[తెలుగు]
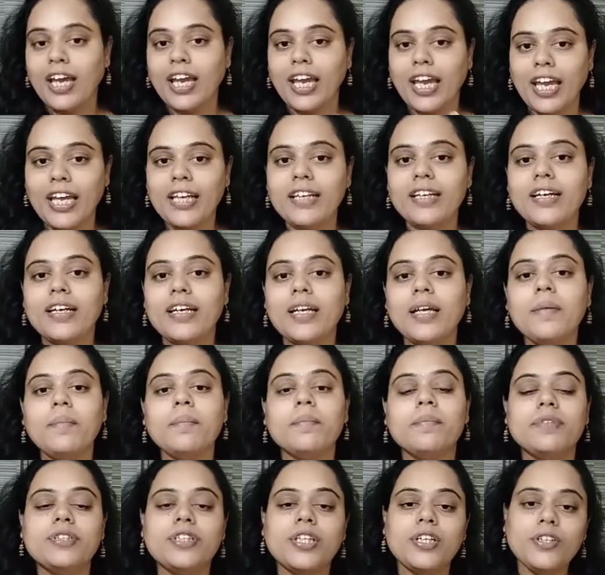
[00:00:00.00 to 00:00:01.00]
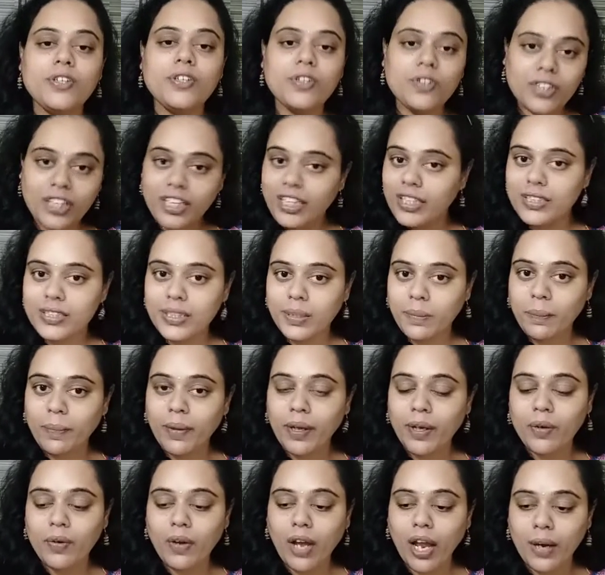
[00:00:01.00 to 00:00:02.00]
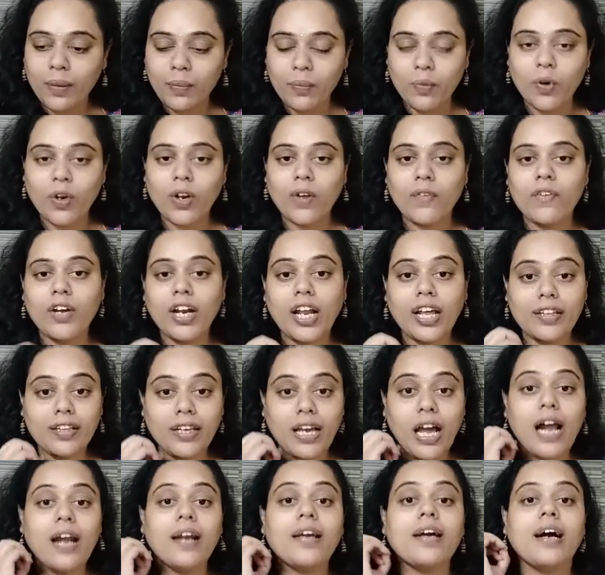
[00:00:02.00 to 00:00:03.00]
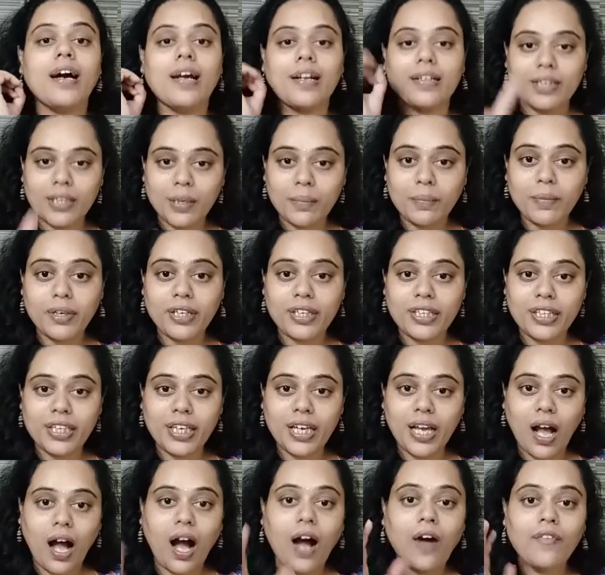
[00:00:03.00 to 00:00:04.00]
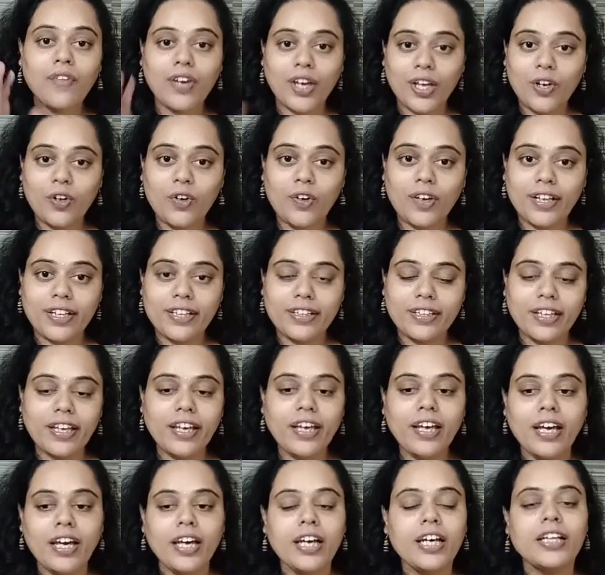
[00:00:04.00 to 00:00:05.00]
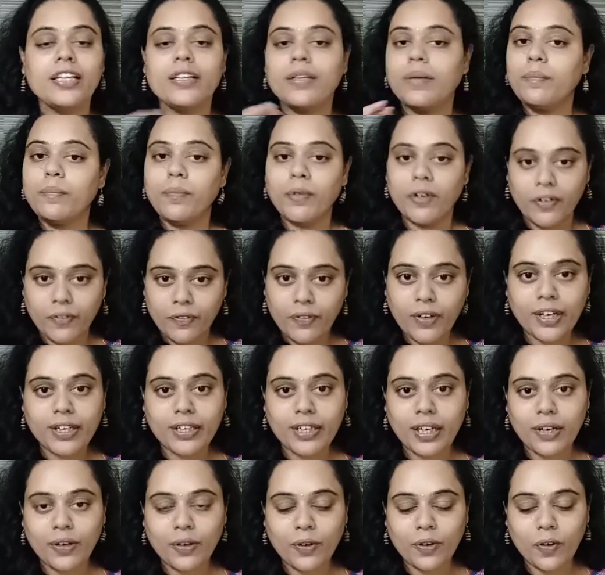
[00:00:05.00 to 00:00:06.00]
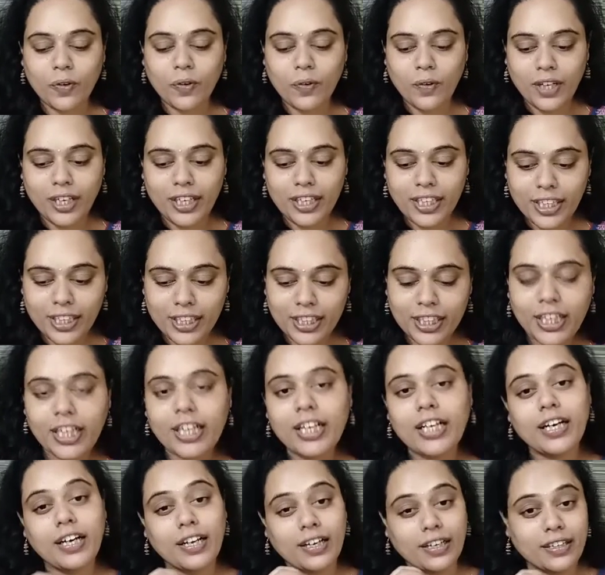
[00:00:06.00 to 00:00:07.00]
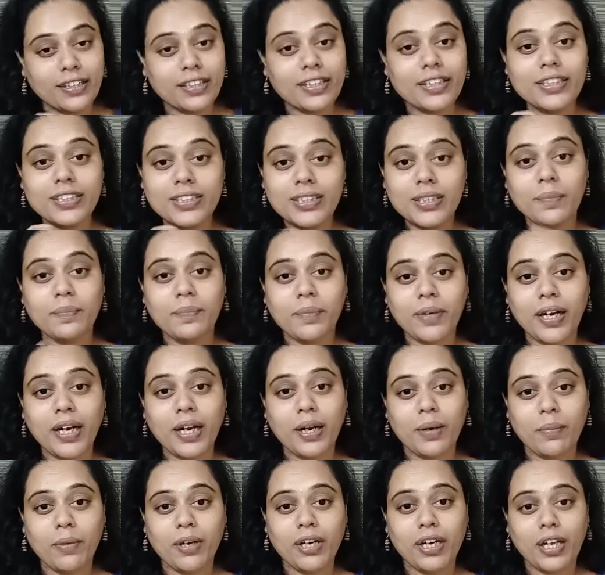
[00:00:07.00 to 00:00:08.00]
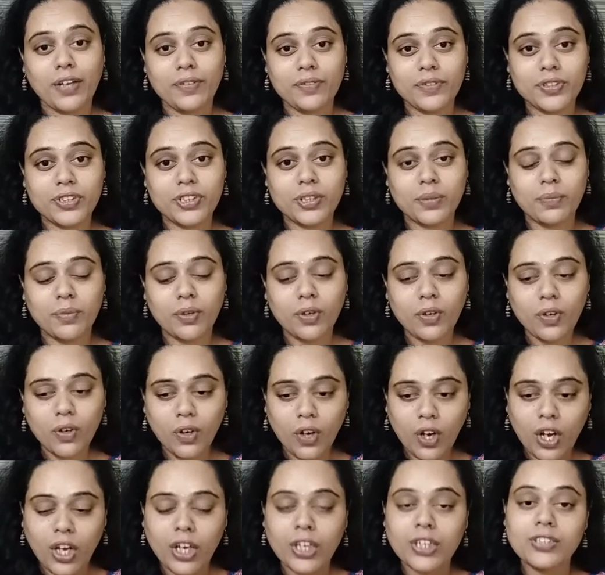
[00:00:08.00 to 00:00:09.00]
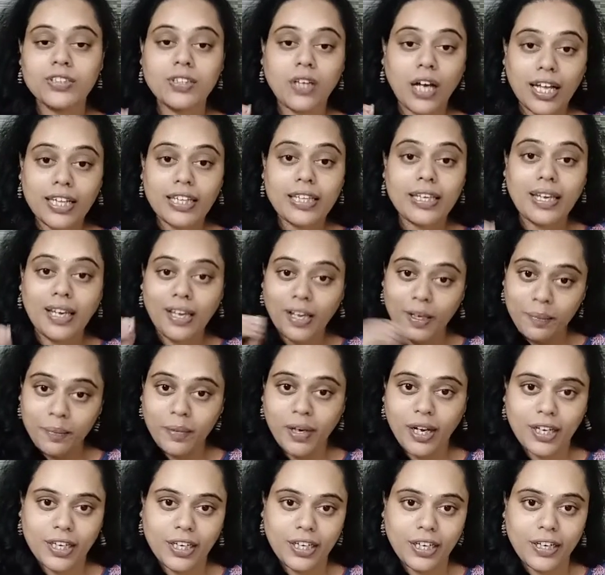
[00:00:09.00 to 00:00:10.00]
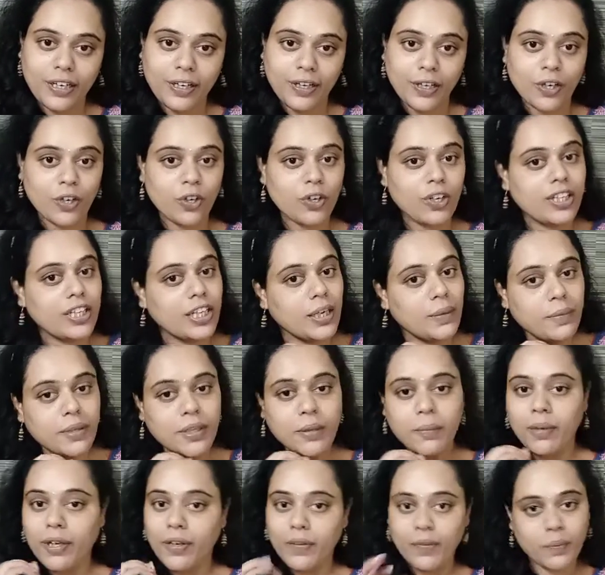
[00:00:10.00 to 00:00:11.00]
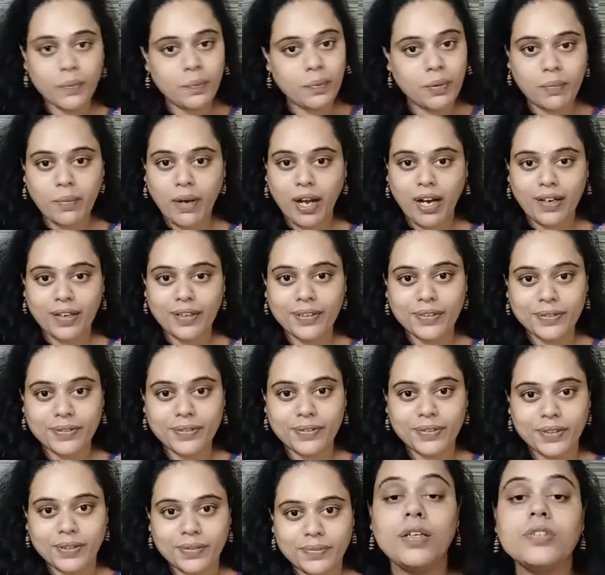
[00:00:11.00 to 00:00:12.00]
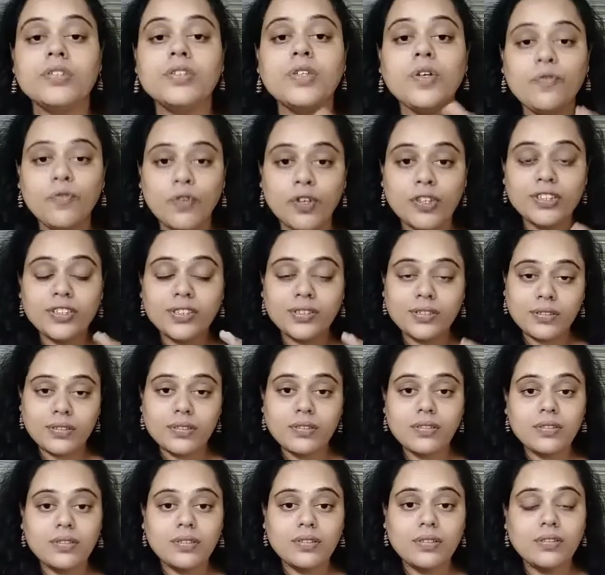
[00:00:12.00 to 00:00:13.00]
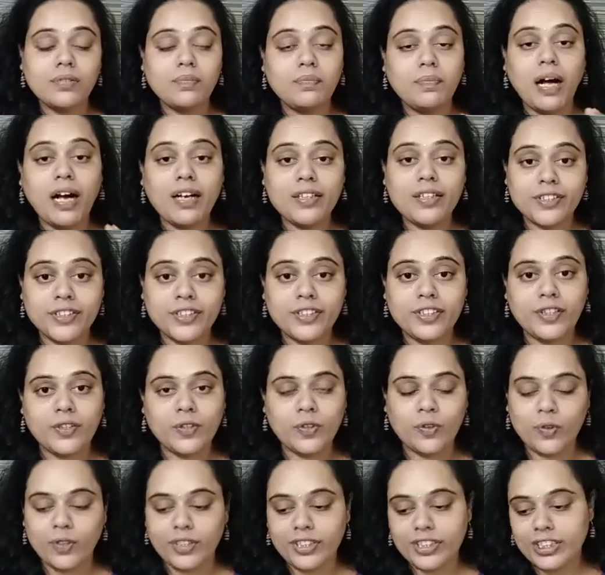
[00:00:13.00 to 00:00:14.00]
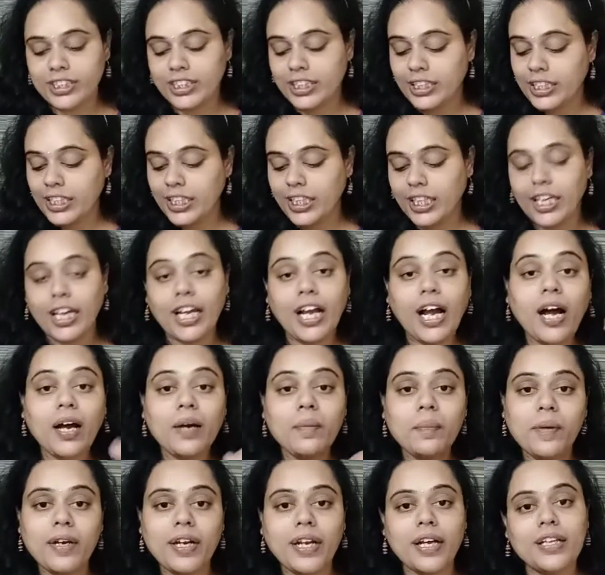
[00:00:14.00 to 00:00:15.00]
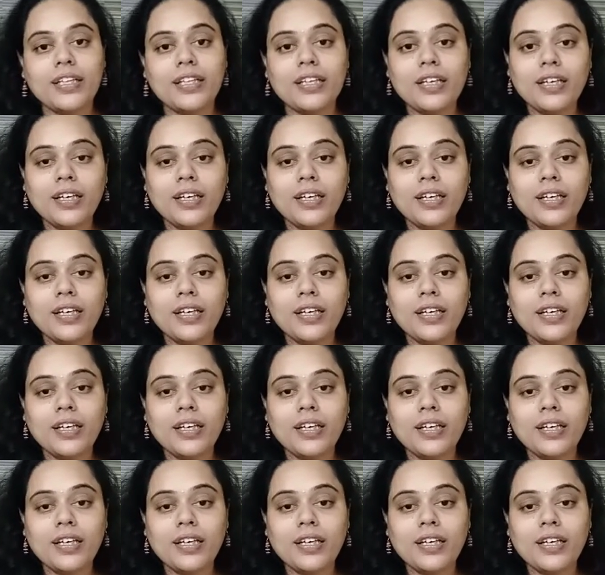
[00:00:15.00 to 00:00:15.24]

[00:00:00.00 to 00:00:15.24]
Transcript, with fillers: ఏంటంటే జెన్యున్ గానే చెప్పారు అండ్ మోర్ ఎవర్ అది వాళ్ళకి అర్థమయ్యి ఆ వేలో వెళ్తే ద పర్ఫెక్ట్ అనుకోవాలి ఎందుకంటే కరెక్ట్ గా చెప్పారనమాట ఆ విషయంలో సో అది ఏం మాట్లాడారు అన్న దాని మీద మనం ఇప్పుడు మాట్లాడుకుందాం ఫస్ట్ మాస్టర్ గురించి హైపర్ అది